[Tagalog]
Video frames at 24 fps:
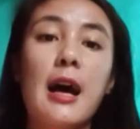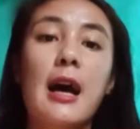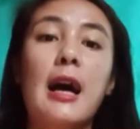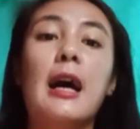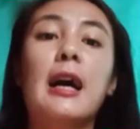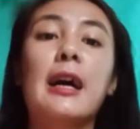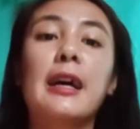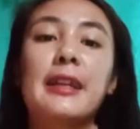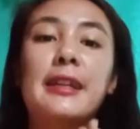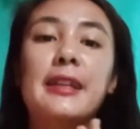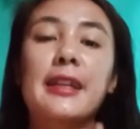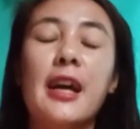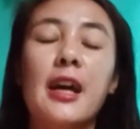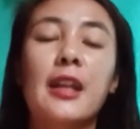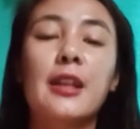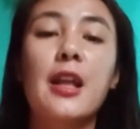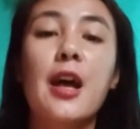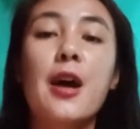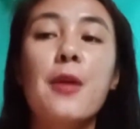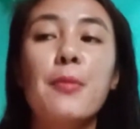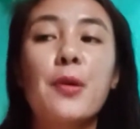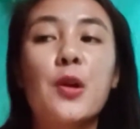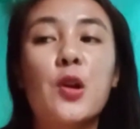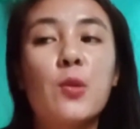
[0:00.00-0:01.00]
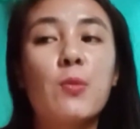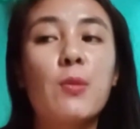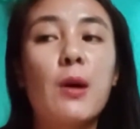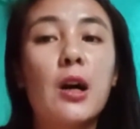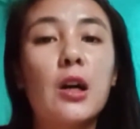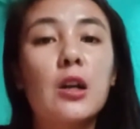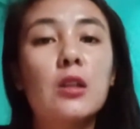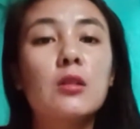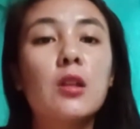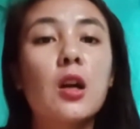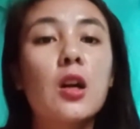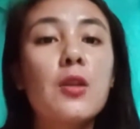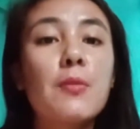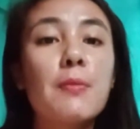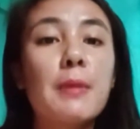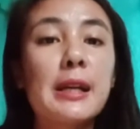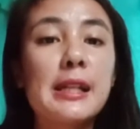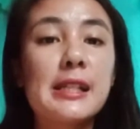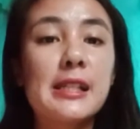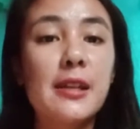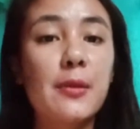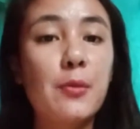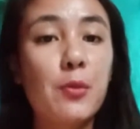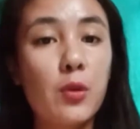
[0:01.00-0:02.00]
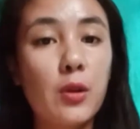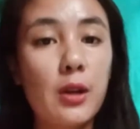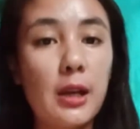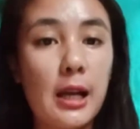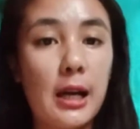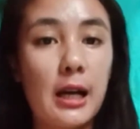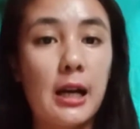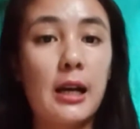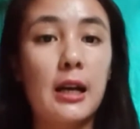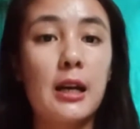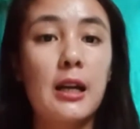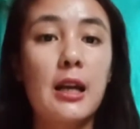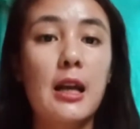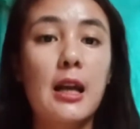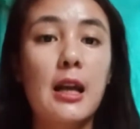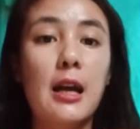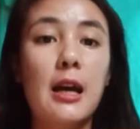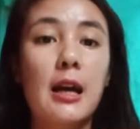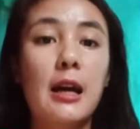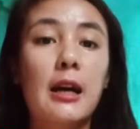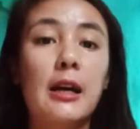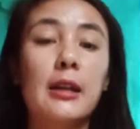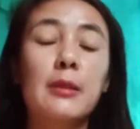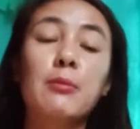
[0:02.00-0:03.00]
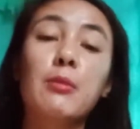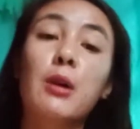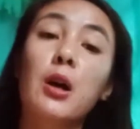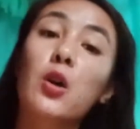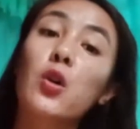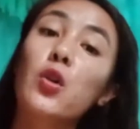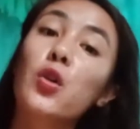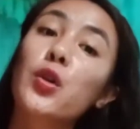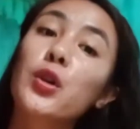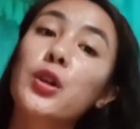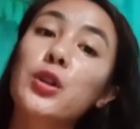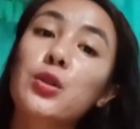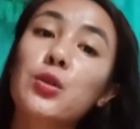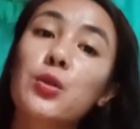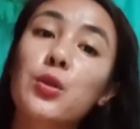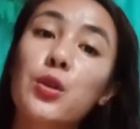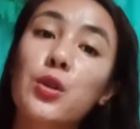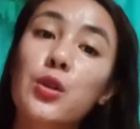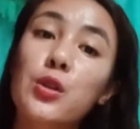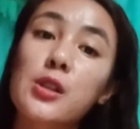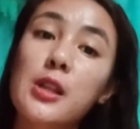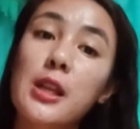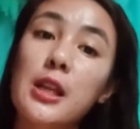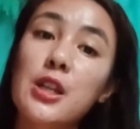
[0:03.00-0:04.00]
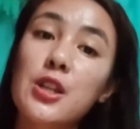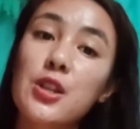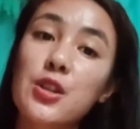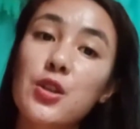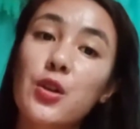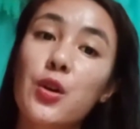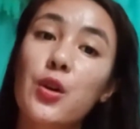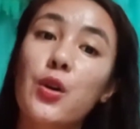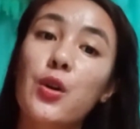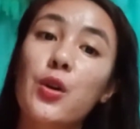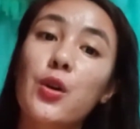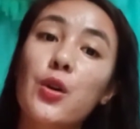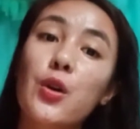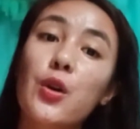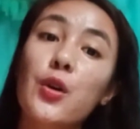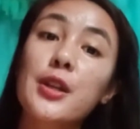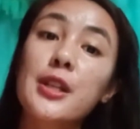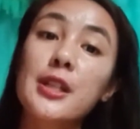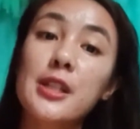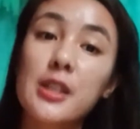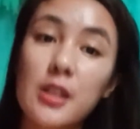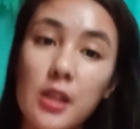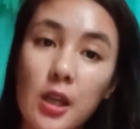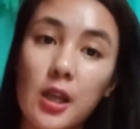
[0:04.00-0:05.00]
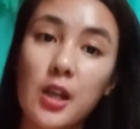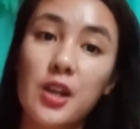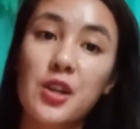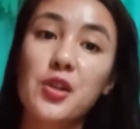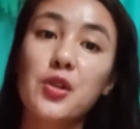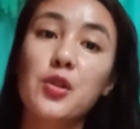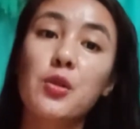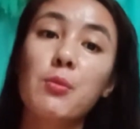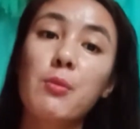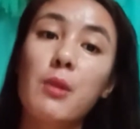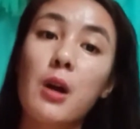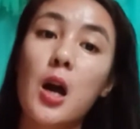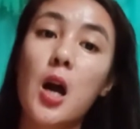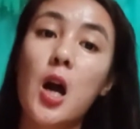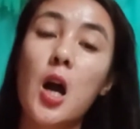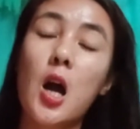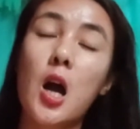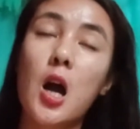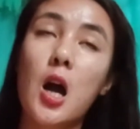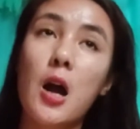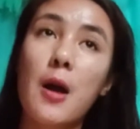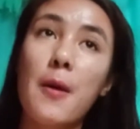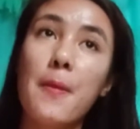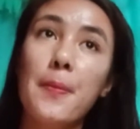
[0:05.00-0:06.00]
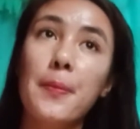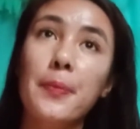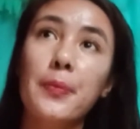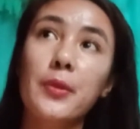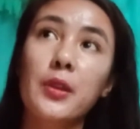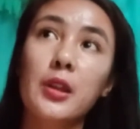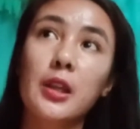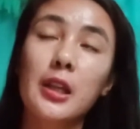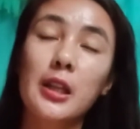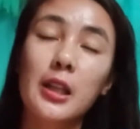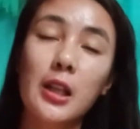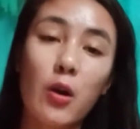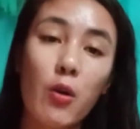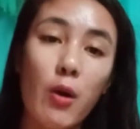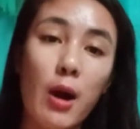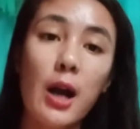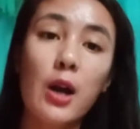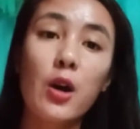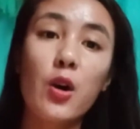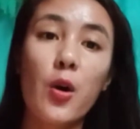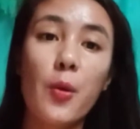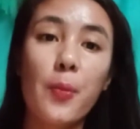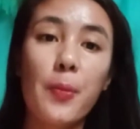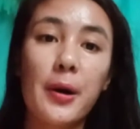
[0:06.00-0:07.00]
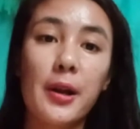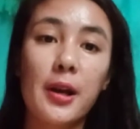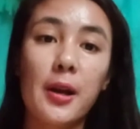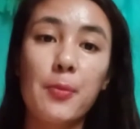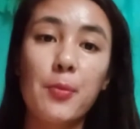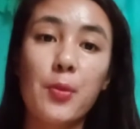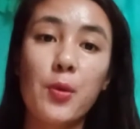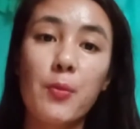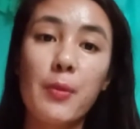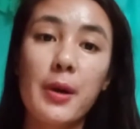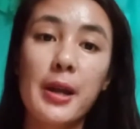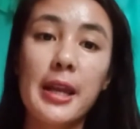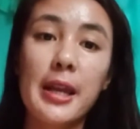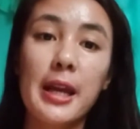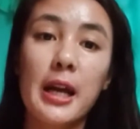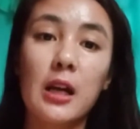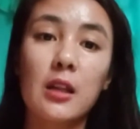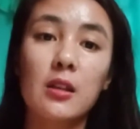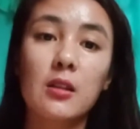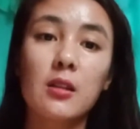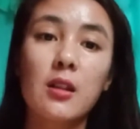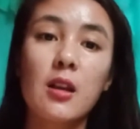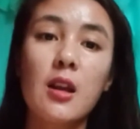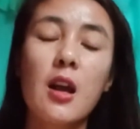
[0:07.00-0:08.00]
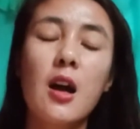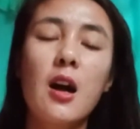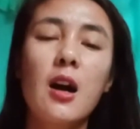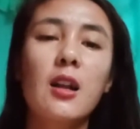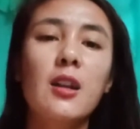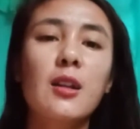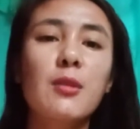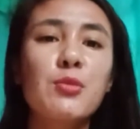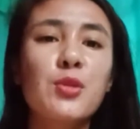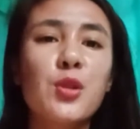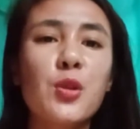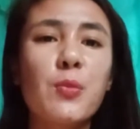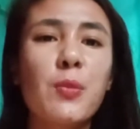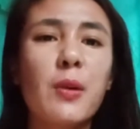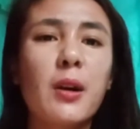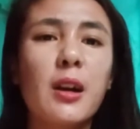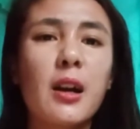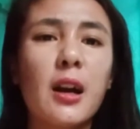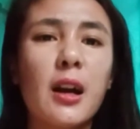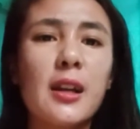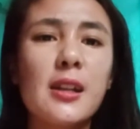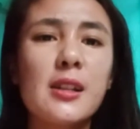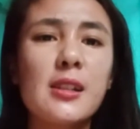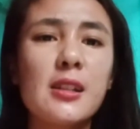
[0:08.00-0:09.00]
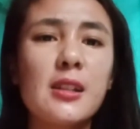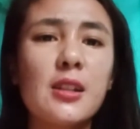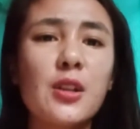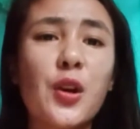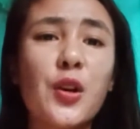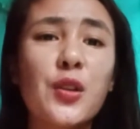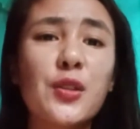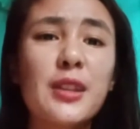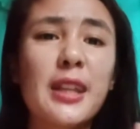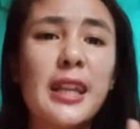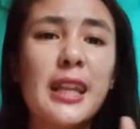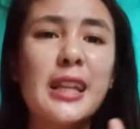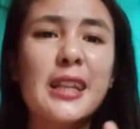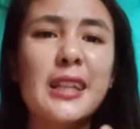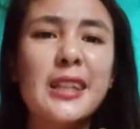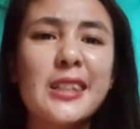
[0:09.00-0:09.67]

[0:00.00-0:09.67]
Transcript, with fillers: Ayan. Pero bago tayo magsimula at bago ko ituro sa inyo o i-share yung mga ginawa ko para pumayat, alam nyo ba guys, konting